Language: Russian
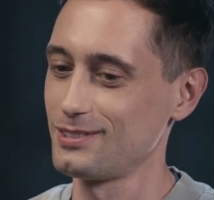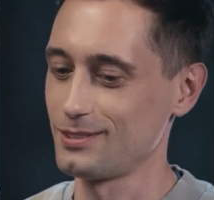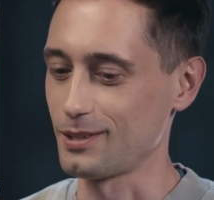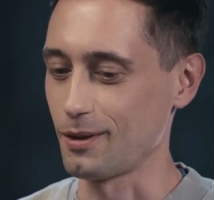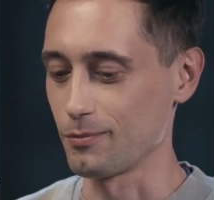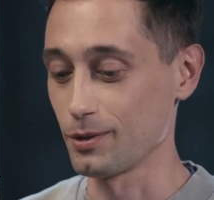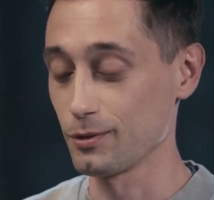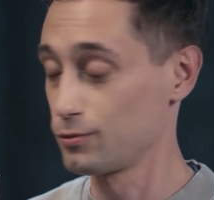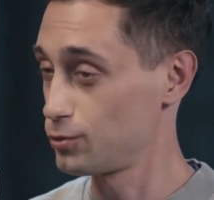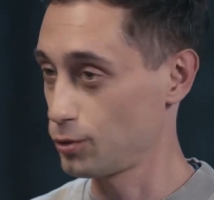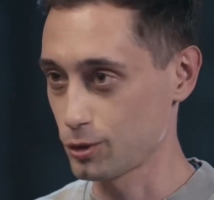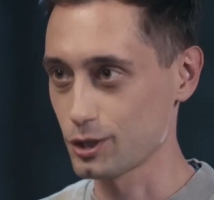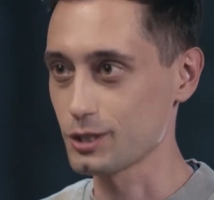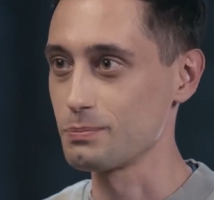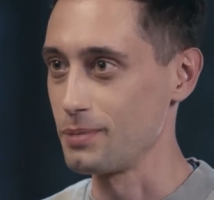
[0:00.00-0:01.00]
там и
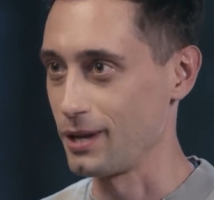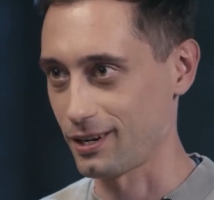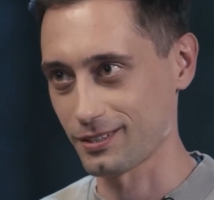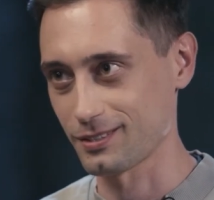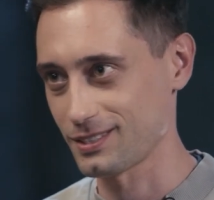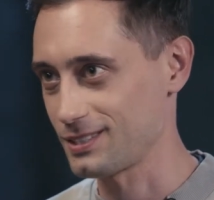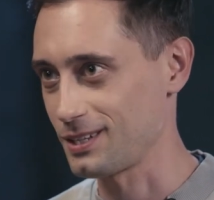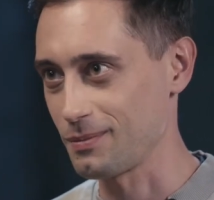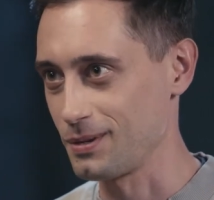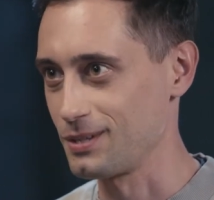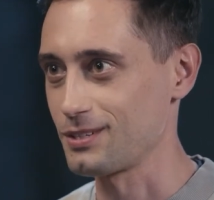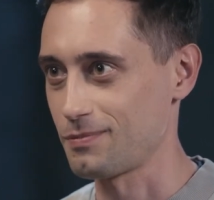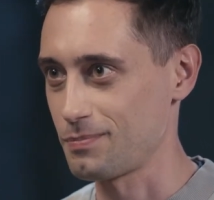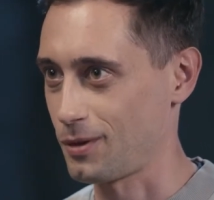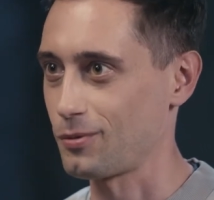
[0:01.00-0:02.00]
тот же Сбер
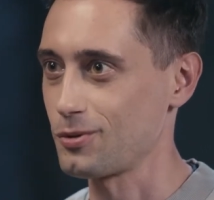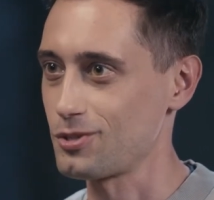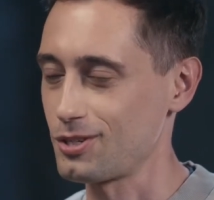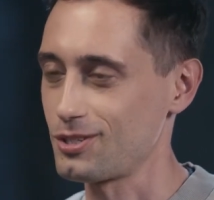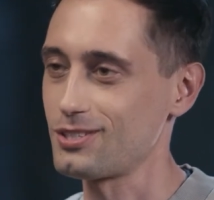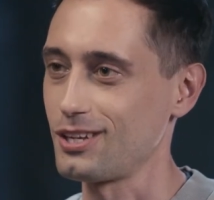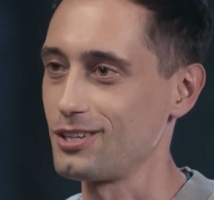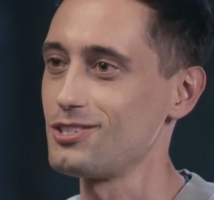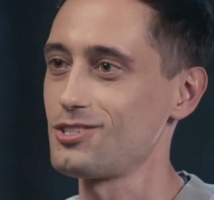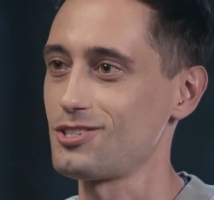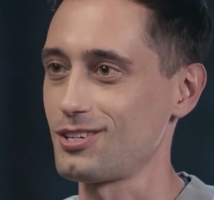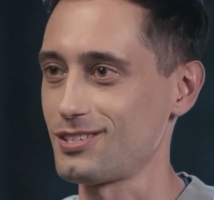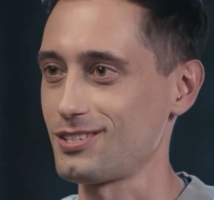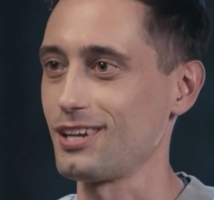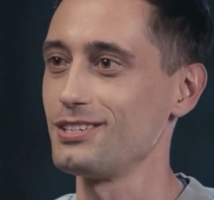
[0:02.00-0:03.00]
стремится в первую очередь стать
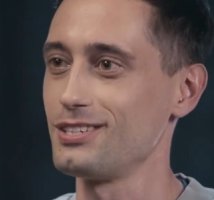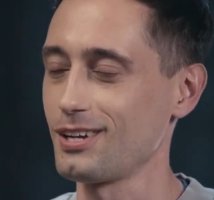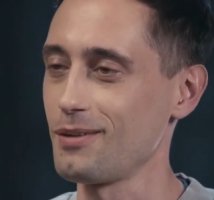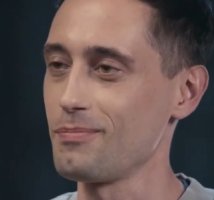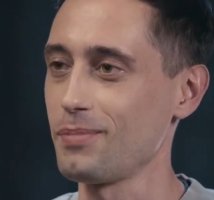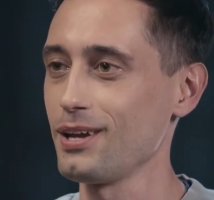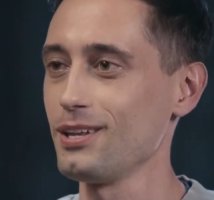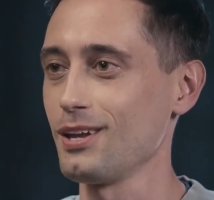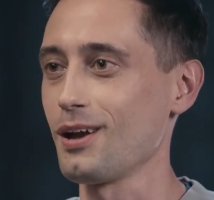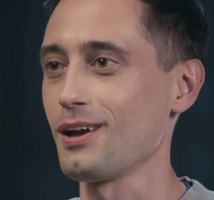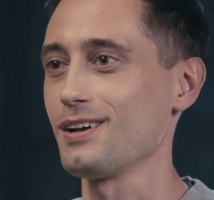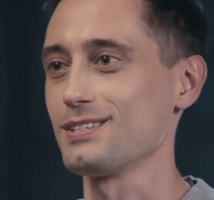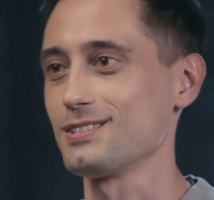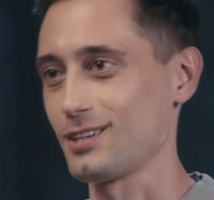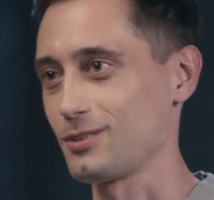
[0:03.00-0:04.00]
сейчас
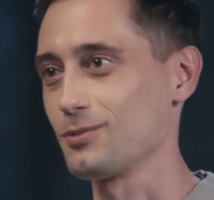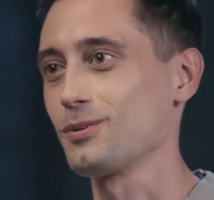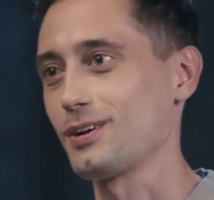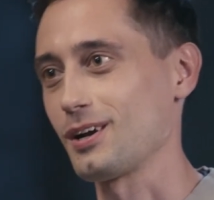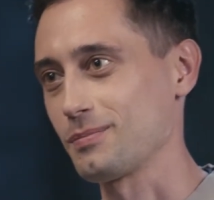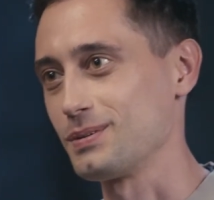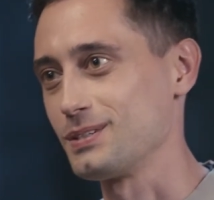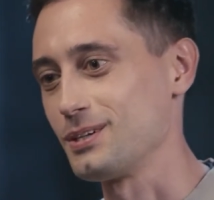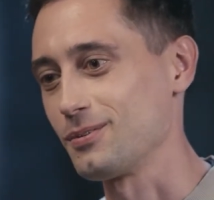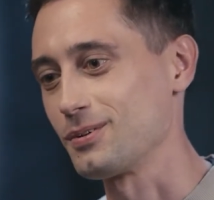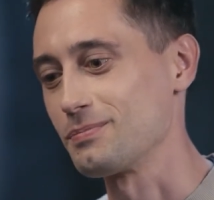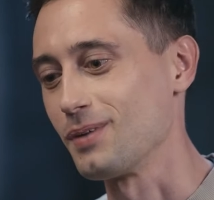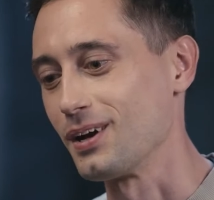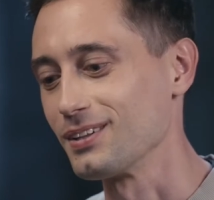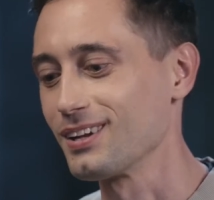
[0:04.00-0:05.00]
IT-компанией, а заодно как бы
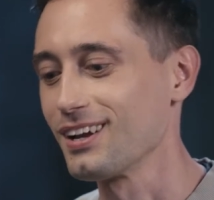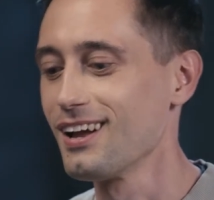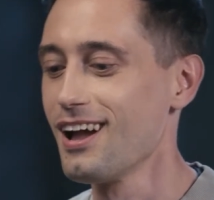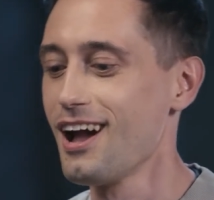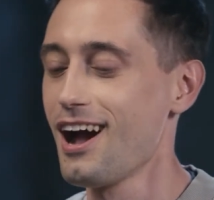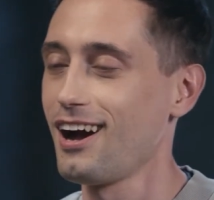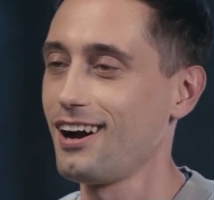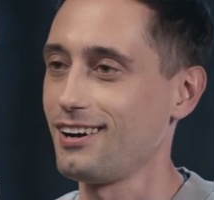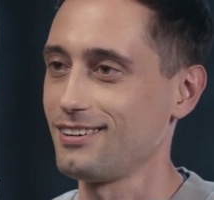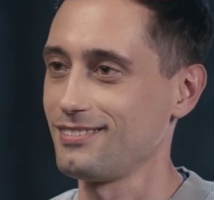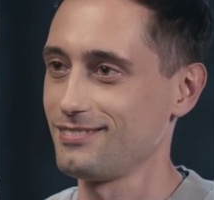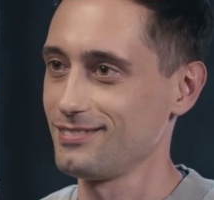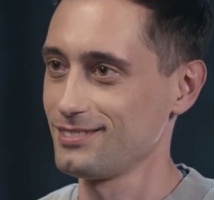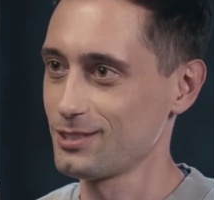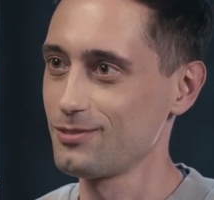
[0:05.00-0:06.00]
делать банк.
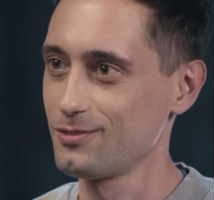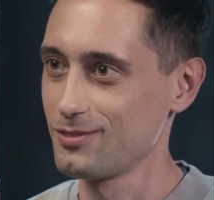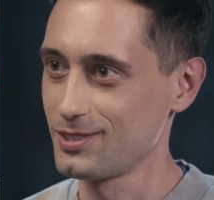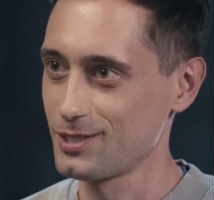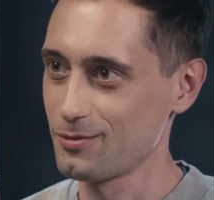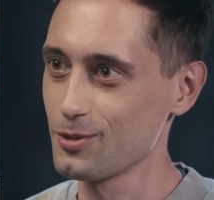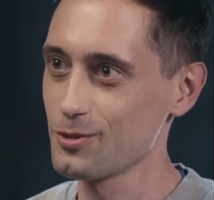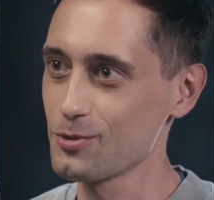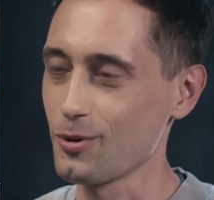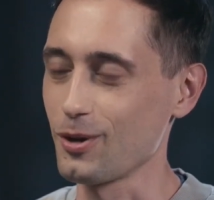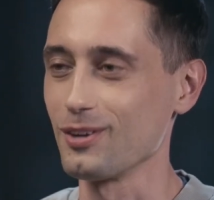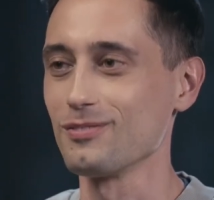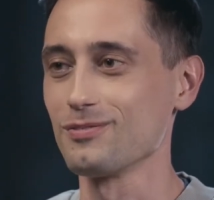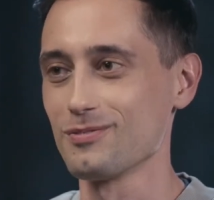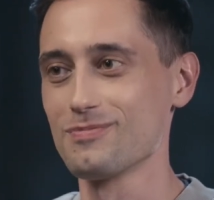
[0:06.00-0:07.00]
А связной